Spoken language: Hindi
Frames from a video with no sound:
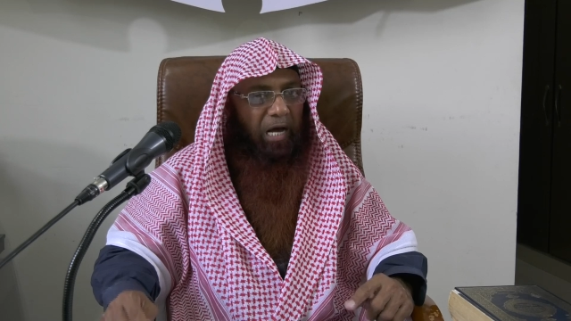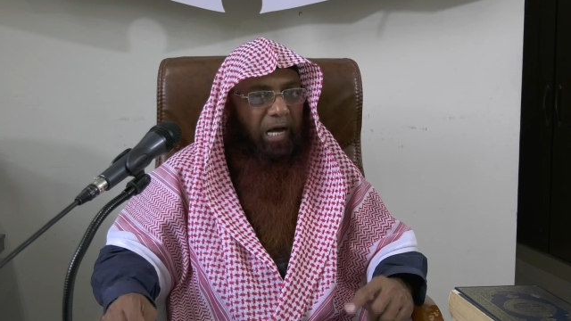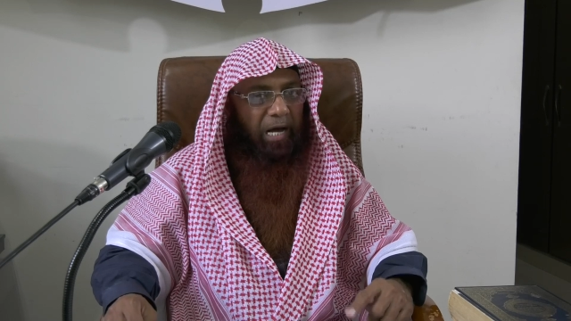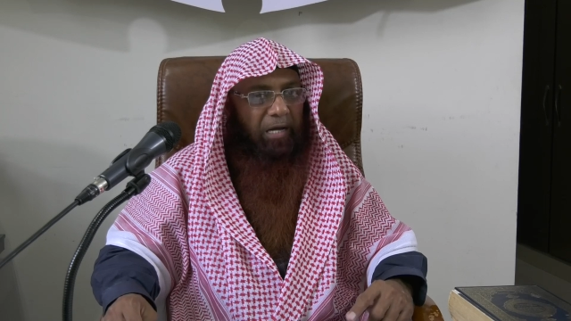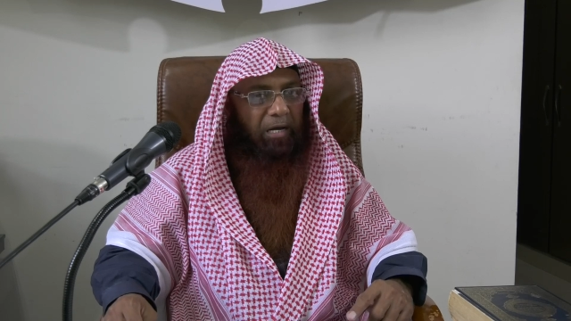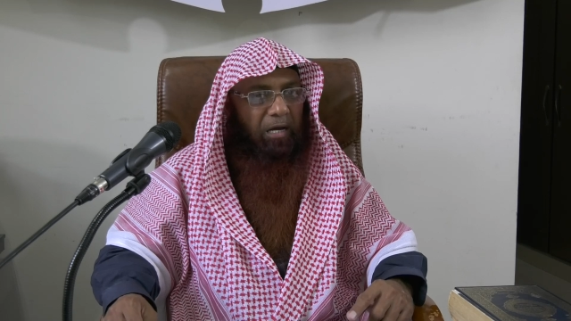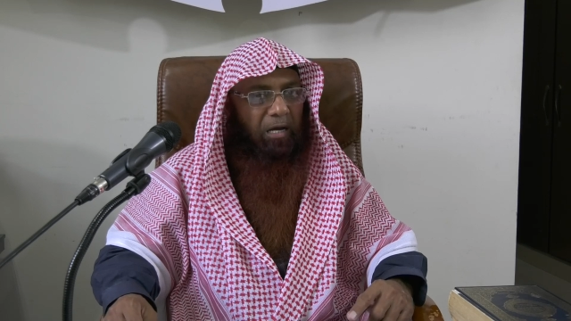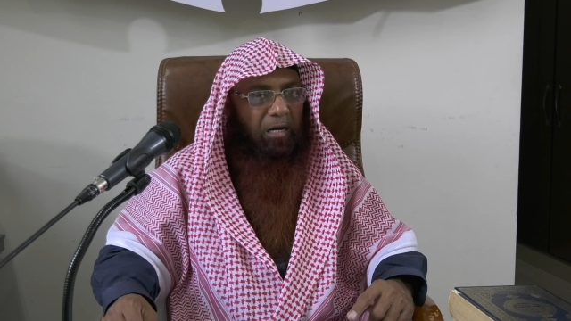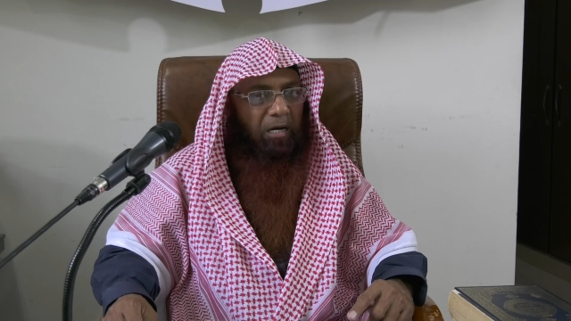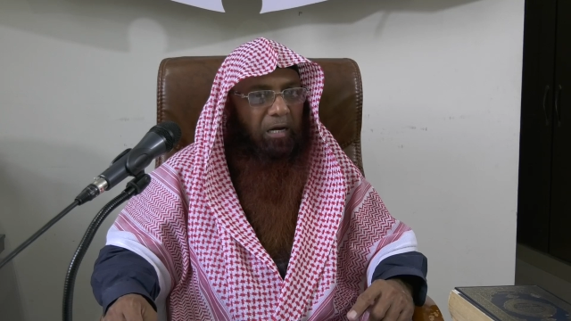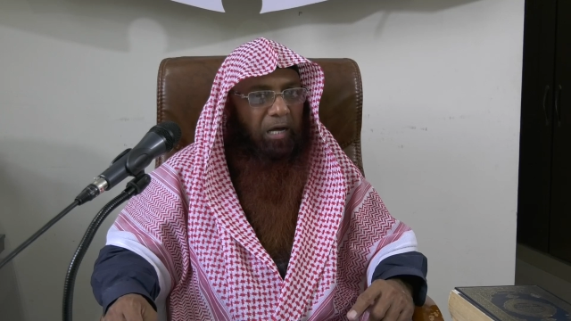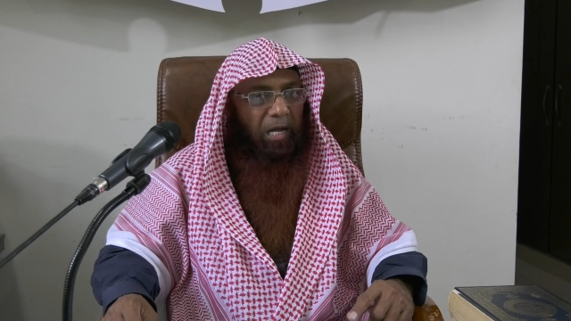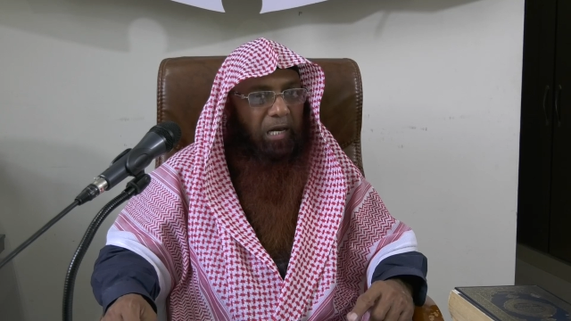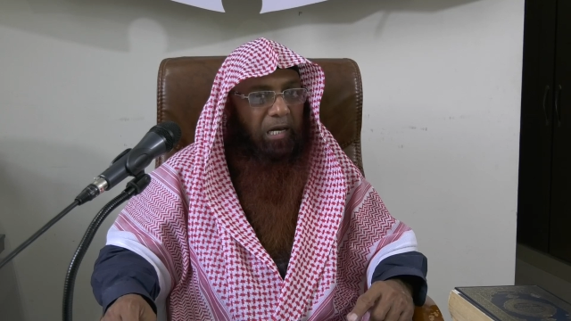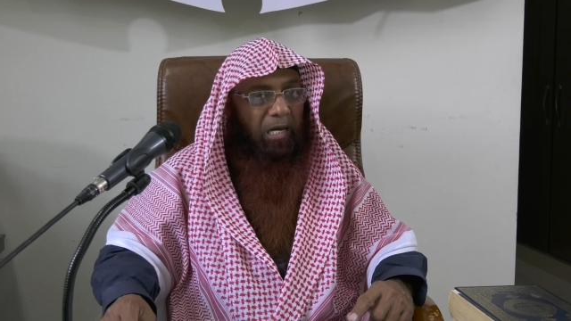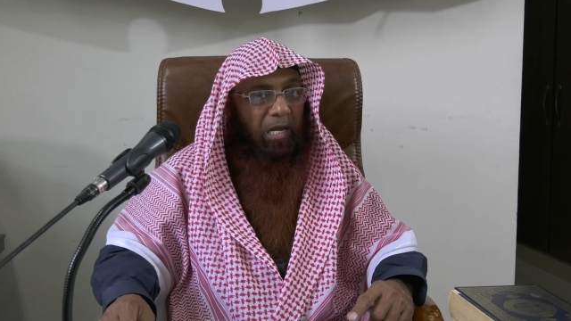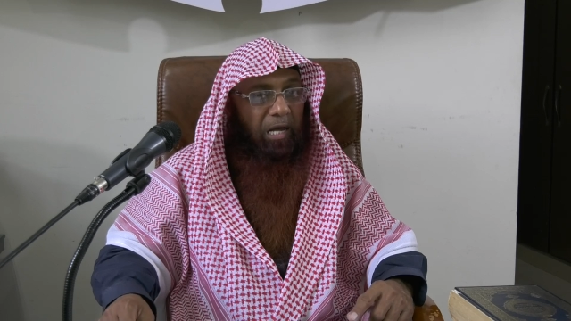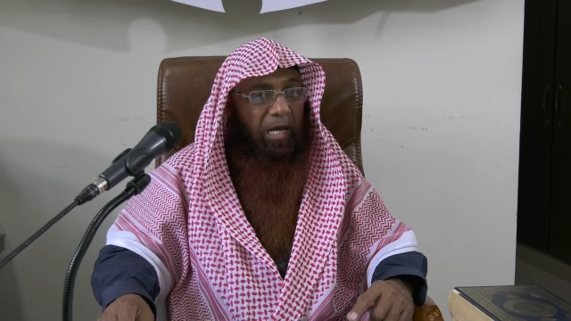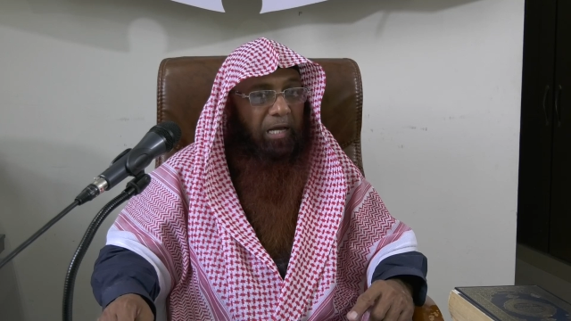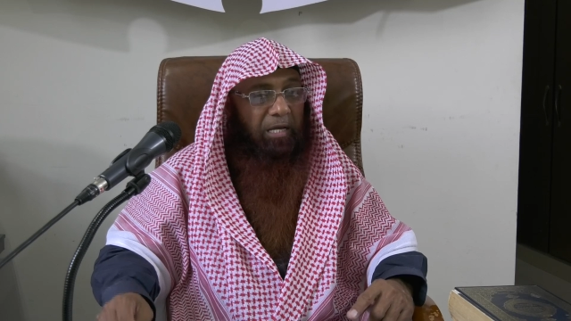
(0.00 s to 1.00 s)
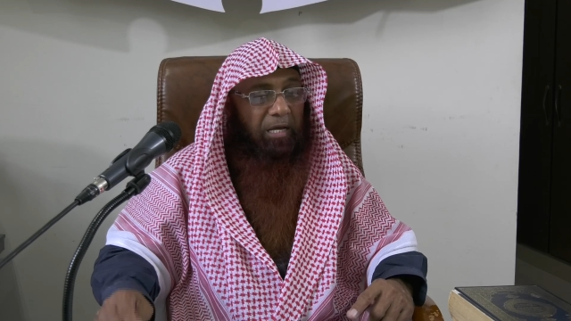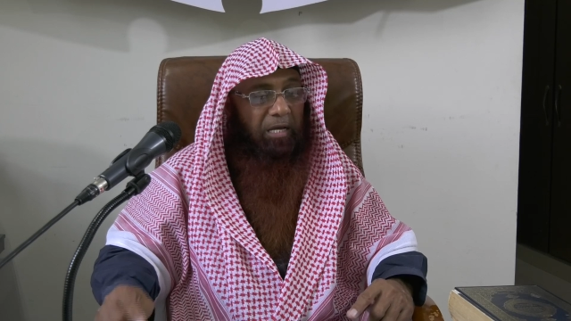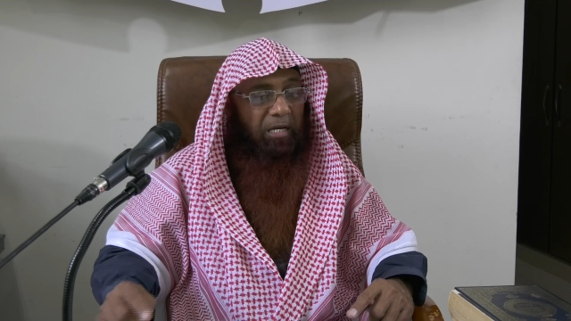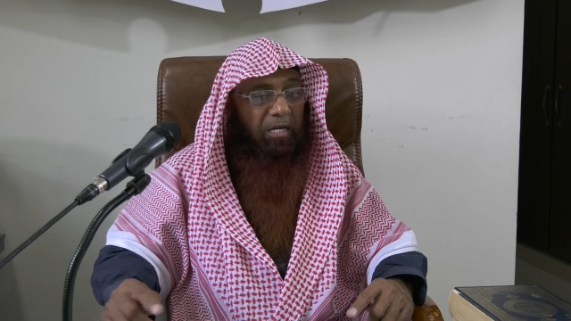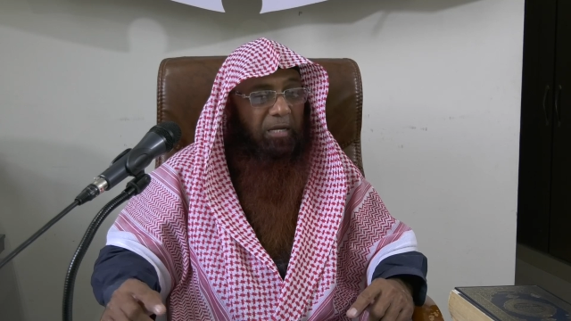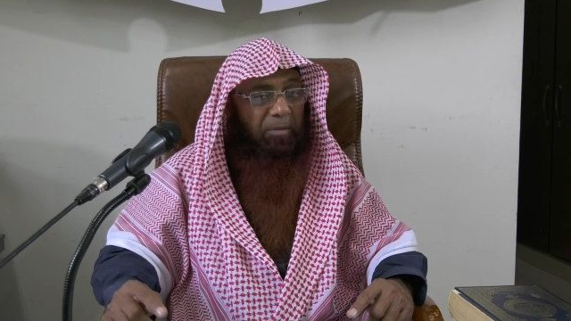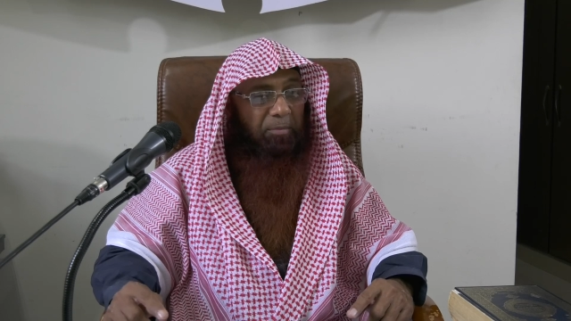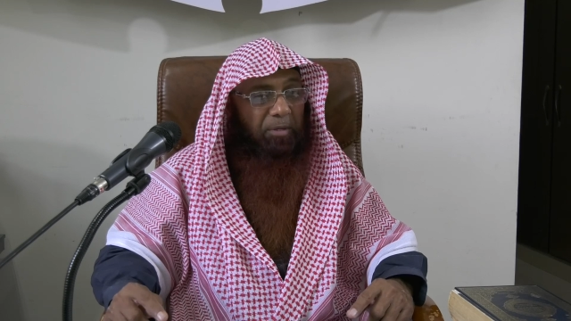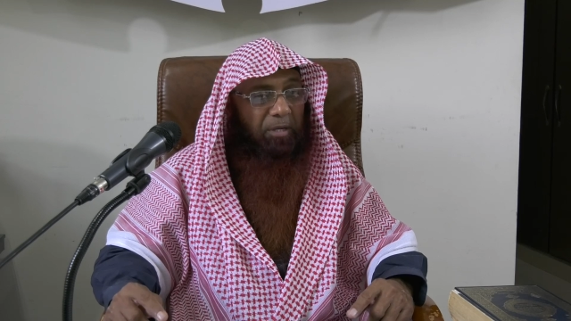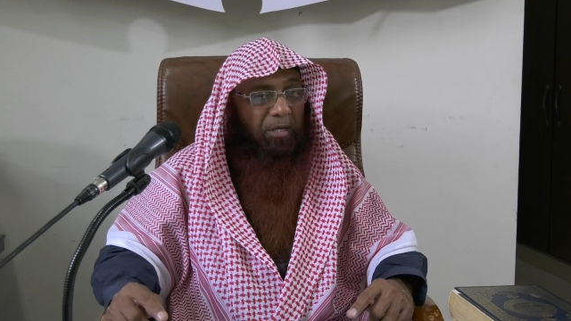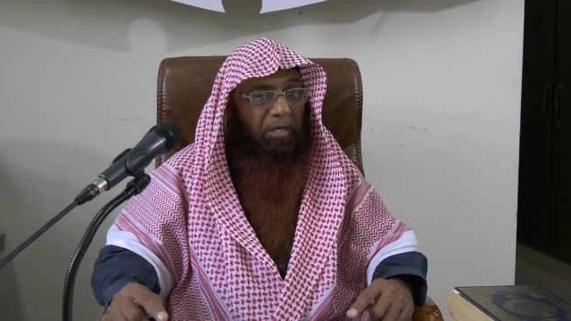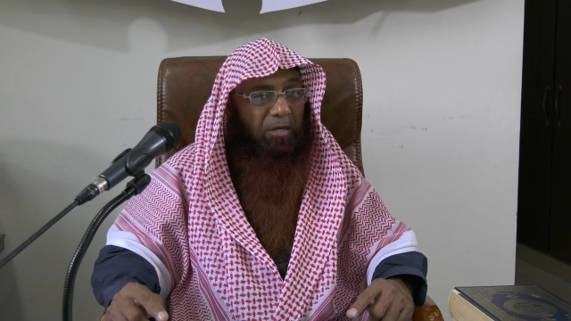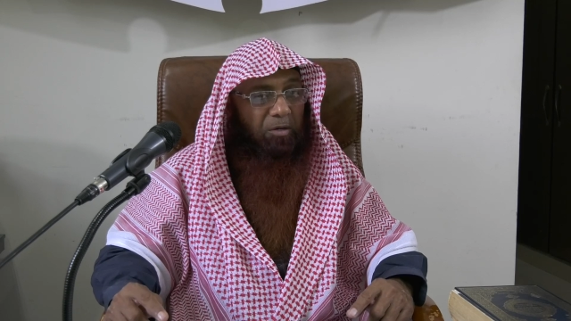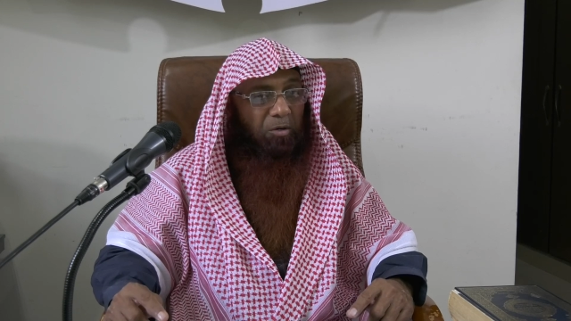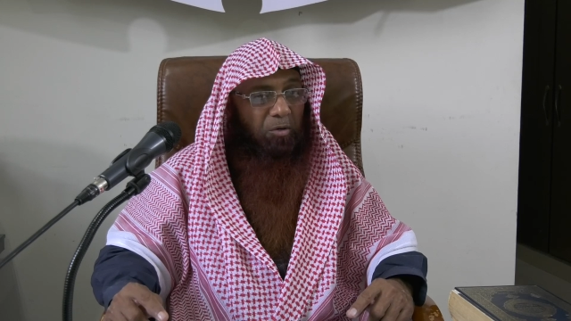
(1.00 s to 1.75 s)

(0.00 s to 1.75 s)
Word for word: आकर अल्लाह के नबी